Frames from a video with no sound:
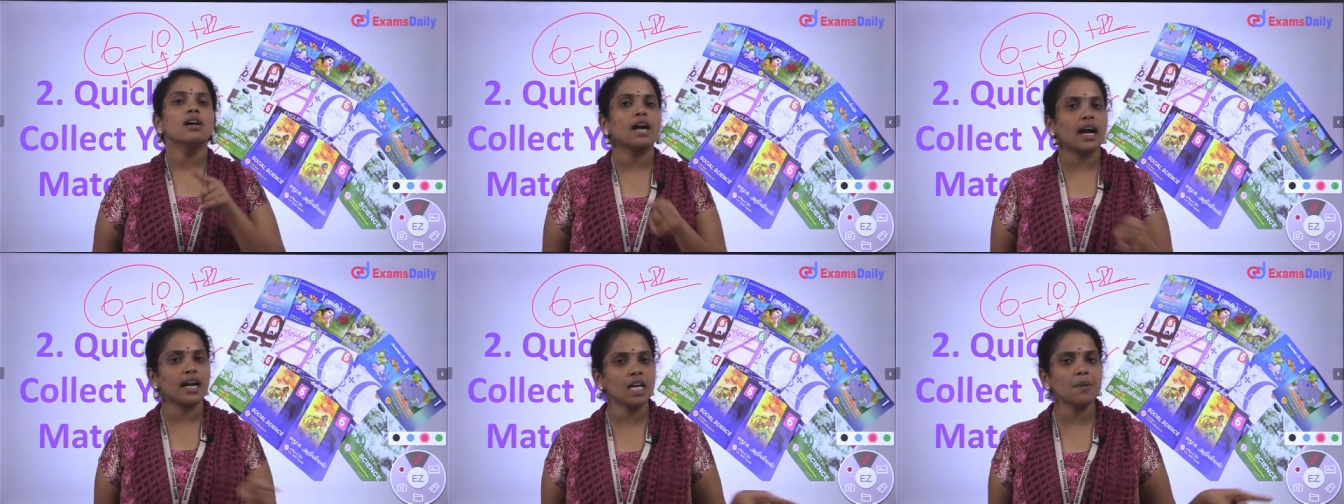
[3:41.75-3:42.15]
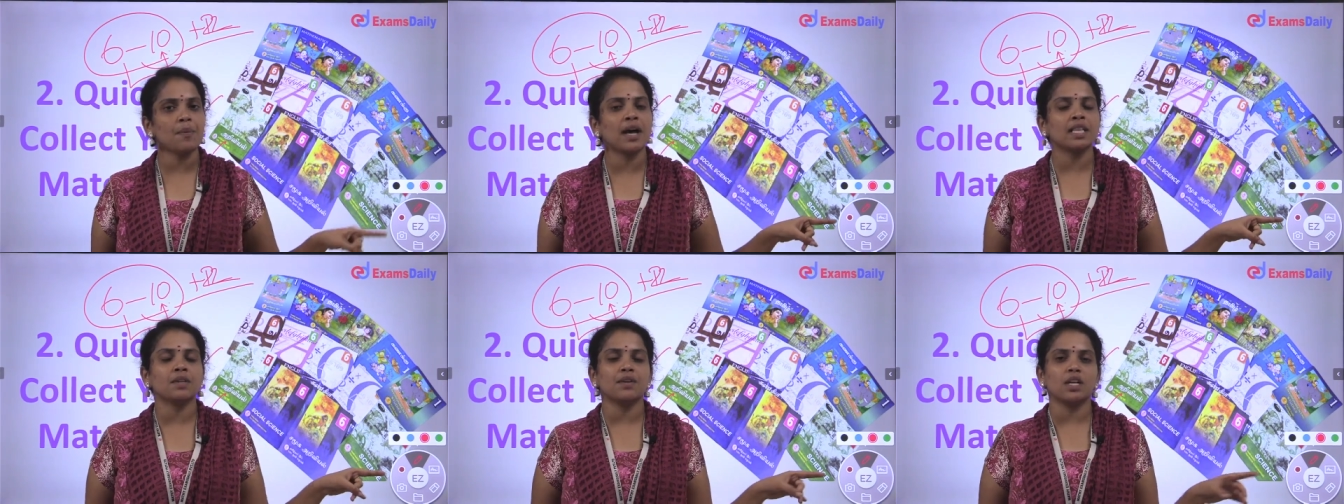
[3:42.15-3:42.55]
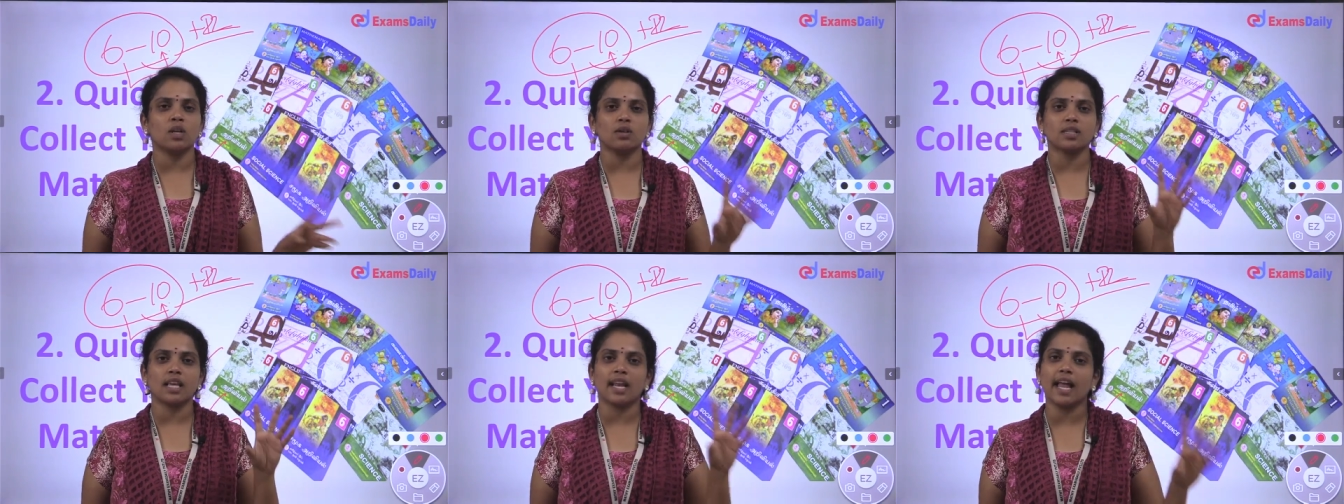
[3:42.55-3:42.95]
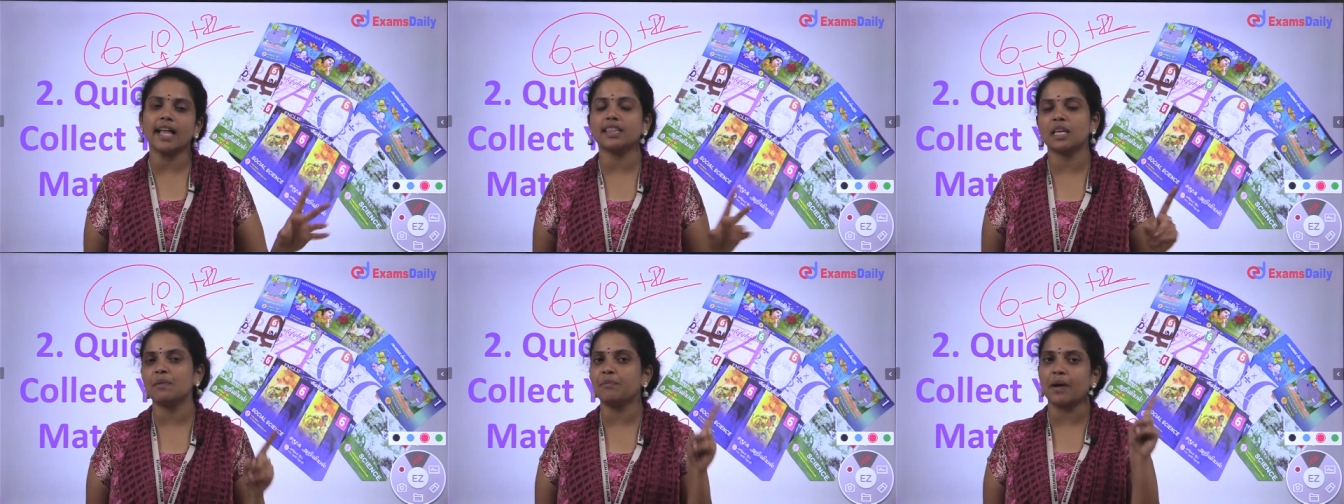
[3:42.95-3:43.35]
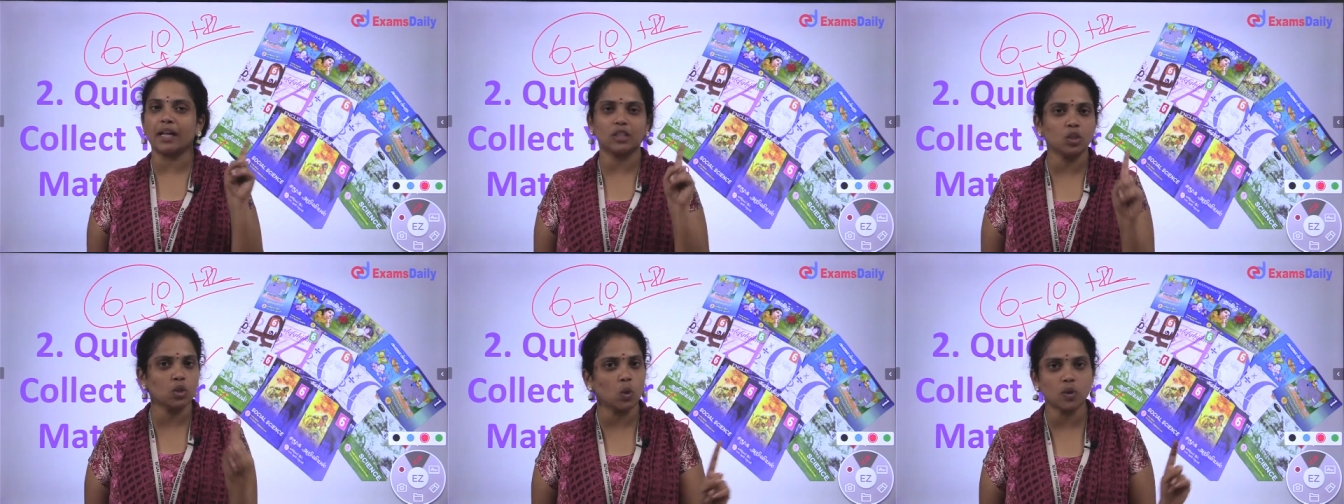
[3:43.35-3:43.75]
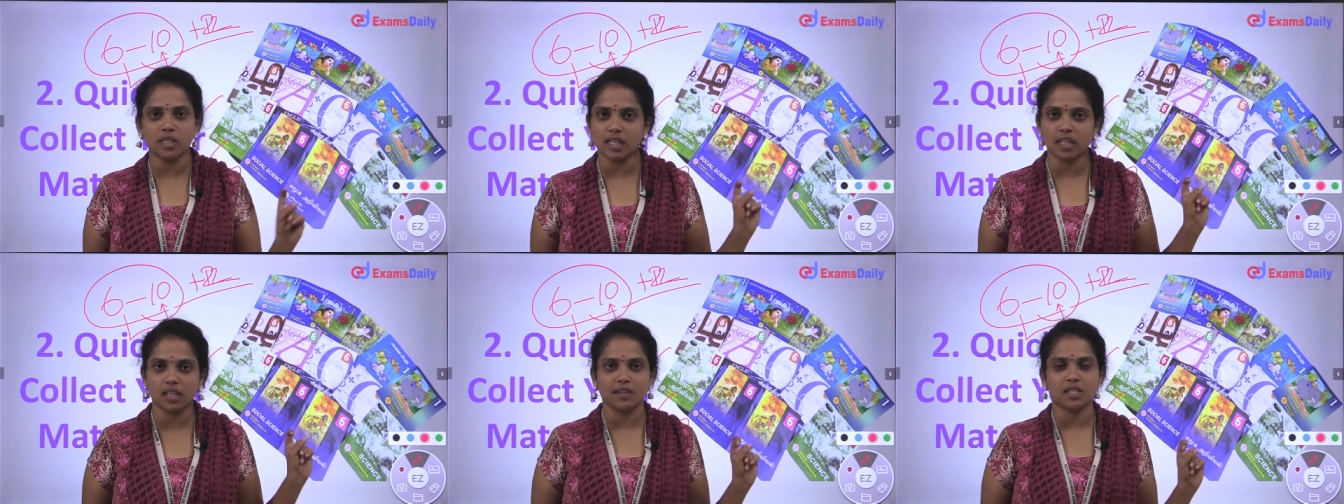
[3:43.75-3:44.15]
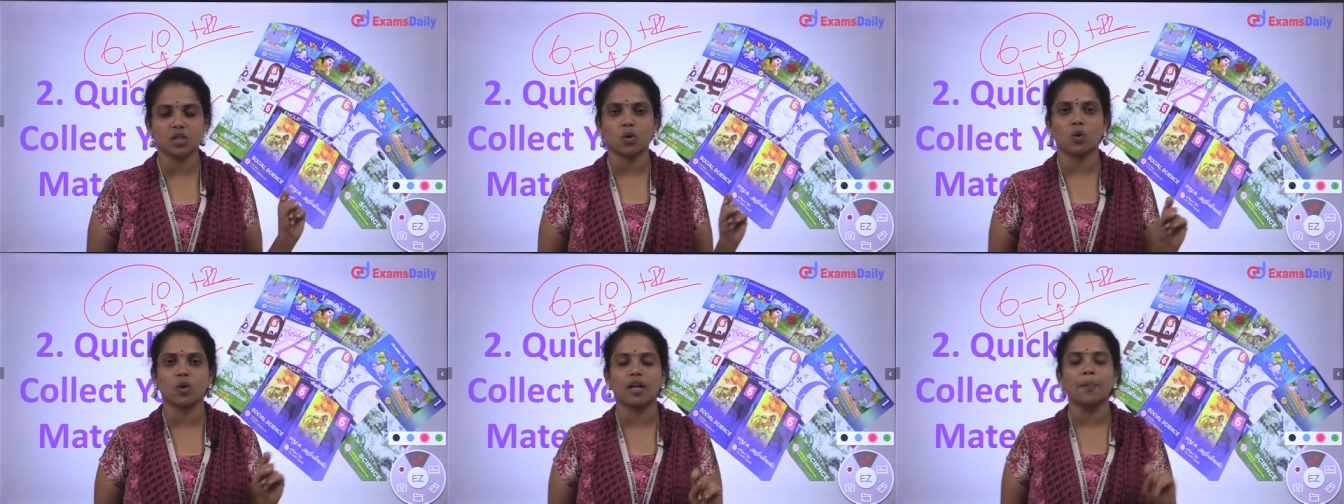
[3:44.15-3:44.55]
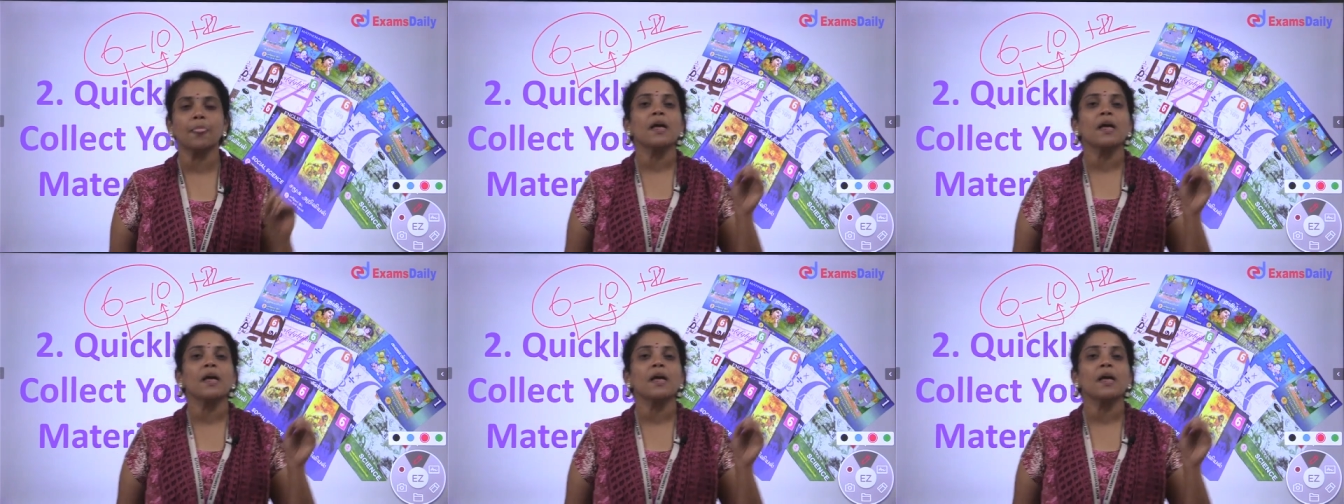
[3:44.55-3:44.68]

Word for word: கண்டிப்பாக அந்த வீடியோஸ் எல்லாத்தையும் பார்த்து நோட்ஸ் எடுத்து வச்சுக்கோங்க